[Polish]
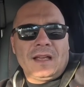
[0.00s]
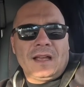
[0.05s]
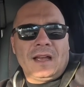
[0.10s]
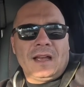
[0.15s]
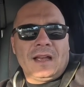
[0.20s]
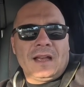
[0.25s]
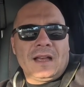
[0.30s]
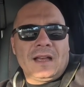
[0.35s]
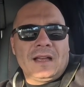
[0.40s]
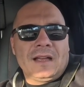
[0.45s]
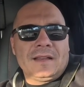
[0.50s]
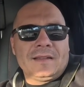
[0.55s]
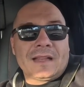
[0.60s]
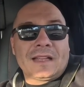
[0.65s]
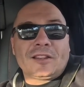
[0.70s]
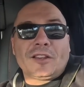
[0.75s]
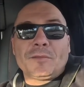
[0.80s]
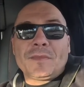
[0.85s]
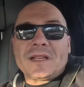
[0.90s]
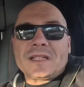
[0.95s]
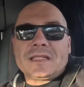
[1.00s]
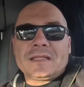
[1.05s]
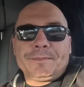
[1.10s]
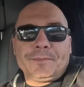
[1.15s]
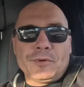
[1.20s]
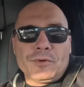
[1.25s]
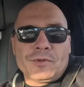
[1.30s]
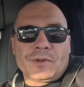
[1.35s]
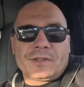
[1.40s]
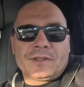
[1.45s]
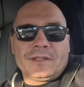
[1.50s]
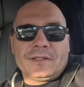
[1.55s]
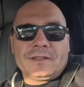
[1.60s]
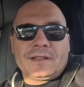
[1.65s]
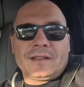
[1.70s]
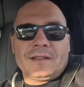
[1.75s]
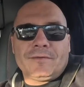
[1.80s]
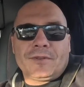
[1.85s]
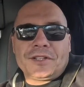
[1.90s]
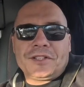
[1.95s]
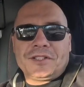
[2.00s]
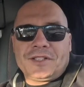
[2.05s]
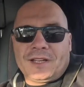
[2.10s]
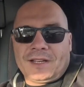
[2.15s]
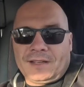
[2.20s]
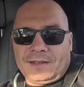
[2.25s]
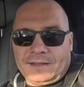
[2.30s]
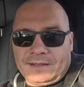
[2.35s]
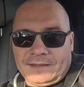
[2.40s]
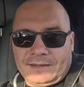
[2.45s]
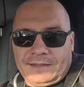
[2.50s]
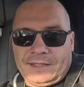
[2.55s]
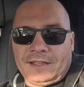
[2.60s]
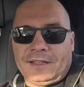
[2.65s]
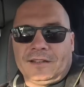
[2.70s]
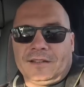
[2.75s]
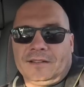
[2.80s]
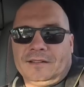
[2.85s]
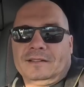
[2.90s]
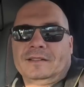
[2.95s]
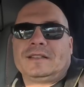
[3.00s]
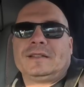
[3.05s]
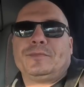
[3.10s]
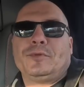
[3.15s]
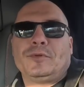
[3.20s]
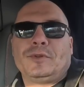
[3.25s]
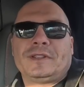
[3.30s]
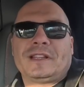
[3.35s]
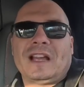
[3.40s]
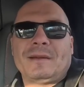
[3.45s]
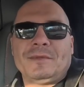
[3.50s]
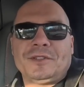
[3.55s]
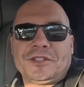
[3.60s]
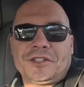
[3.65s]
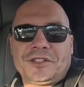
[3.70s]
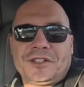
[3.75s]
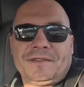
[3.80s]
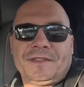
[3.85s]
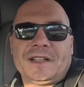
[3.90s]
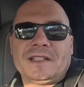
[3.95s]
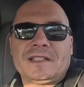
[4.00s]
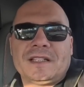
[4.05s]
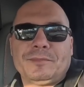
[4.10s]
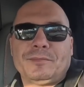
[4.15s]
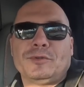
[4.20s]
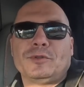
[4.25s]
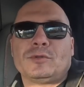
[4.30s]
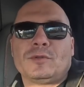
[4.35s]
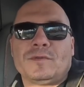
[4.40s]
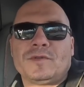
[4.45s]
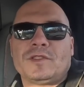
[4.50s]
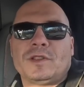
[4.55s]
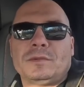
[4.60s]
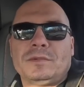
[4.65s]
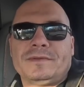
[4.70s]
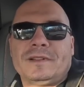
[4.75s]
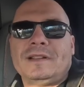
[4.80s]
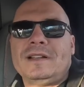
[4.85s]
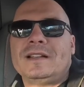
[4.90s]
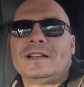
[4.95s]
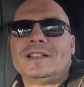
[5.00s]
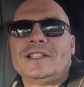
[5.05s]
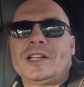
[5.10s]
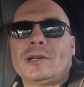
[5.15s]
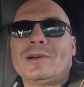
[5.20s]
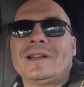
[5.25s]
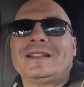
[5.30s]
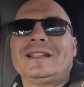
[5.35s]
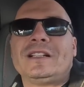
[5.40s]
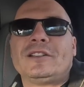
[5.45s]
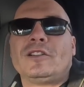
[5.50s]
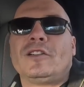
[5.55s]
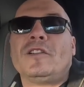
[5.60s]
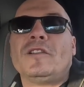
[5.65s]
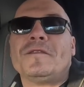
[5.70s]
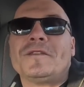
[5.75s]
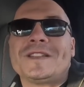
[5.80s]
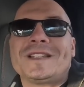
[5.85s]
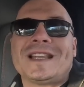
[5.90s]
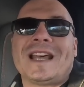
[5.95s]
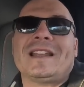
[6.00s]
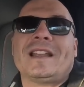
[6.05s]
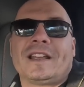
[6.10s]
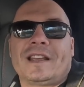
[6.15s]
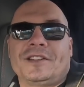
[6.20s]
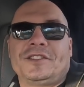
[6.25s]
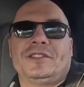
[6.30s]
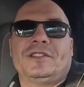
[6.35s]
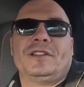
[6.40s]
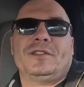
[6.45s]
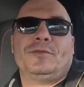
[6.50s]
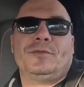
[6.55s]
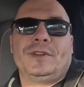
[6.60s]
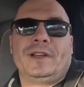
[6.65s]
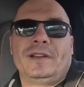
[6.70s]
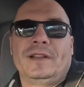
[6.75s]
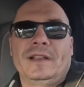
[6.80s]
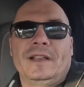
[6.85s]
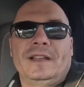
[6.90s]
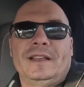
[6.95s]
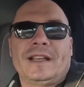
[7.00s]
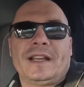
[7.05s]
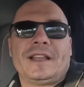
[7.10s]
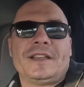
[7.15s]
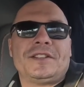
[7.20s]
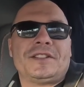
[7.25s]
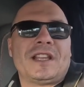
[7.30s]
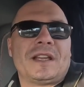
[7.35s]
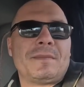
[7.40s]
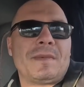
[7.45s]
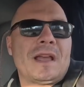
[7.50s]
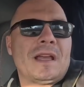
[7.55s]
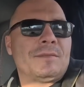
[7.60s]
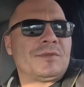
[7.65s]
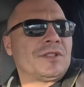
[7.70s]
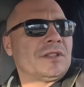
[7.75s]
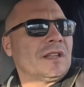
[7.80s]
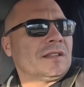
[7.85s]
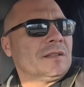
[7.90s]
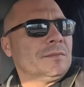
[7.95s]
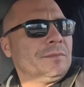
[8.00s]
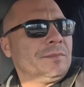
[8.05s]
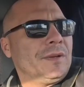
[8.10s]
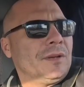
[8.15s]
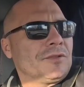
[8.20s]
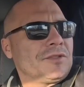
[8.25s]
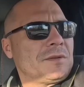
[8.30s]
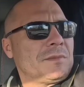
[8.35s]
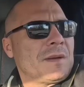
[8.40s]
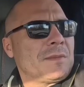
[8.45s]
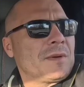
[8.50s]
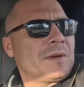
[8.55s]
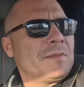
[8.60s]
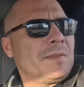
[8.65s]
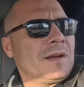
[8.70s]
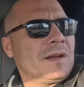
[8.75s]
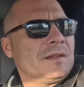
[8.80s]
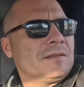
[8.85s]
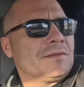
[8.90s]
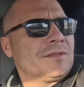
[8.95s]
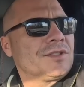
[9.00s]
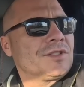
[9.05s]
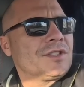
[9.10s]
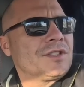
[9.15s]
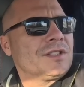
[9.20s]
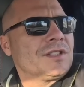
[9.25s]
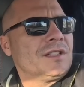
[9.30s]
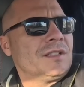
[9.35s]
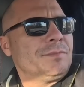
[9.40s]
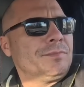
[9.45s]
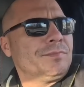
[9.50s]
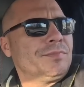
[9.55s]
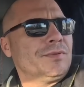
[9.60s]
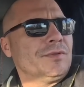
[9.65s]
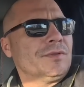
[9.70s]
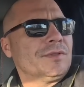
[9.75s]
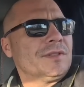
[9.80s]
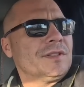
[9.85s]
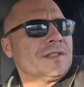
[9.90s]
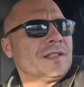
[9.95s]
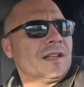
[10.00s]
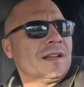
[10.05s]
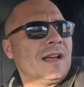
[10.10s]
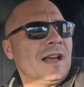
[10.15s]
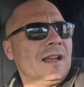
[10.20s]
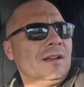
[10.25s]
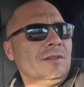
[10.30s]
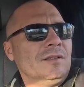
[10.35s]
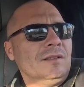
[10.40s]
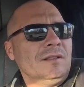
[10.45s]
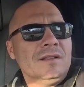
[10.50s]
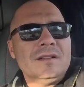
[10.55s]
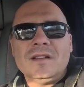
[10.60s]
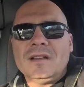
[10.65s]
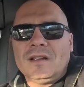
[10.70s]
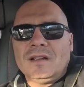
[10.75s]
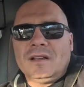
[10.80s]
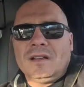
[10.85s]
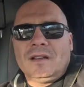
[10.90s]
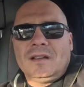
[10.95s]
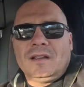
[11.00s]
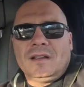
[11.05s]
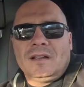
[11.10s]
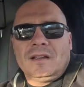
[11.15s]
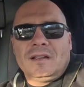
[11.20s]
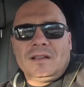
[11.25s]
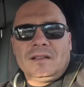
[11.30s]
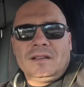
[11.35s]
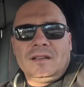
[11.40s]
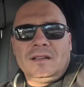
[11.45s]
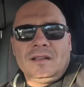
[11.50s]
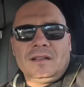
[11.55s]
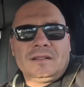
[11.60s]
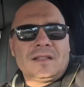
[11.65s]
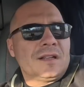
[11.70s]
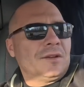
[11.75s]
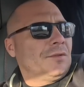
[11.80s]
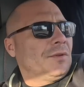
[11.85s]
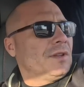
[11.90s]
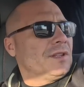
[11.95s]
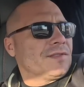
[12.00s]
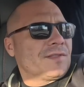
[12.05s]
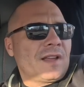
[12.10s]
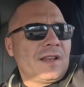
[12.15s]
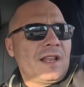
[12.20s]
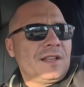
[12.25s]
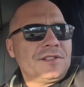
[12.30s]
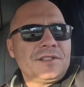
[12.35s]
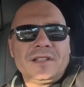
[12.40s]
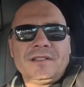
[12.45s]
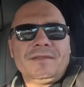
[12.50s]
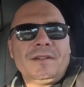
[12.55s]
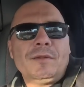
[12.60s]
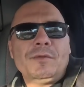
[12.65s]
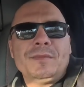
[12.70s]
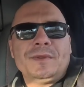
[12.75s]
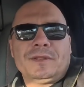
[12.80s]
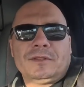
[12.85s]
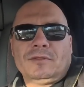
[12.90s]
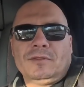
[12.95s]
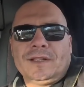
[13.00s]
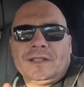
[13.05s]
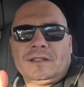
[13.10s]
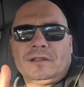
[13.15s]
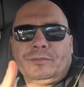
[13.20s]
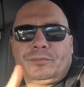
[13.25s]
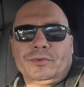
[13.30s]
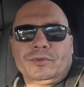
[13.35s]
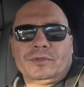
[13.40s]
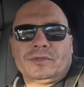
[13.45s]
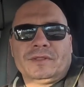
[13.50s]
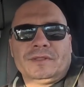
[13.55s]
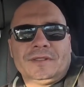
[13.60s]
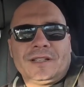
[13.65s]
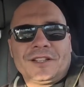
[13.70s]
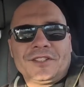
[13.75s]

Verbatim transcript: E, natomiast punkty, ten właśnie deal z punktami, że się więcej punktów zdobywa, działa tylko w Stanach, jak się tankuje. Ja kiedyś tak miałem, że na tym pilocie miałem chyba 3 punkty za galon. E, tankując w Kanadzie dawało mi tylko jeden punkt.